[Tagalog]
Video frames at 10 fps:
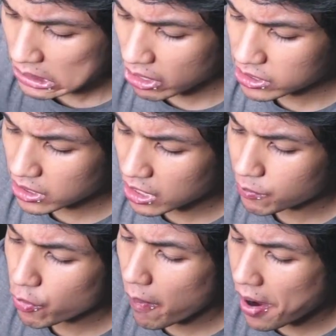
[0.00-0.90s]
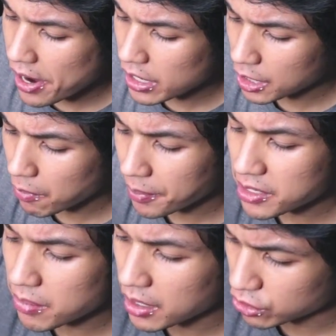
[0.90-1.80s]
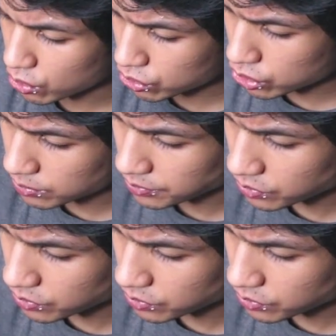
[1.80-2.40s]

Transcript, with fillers: Nasa ilalim yung mga iba pa niya mga sauce.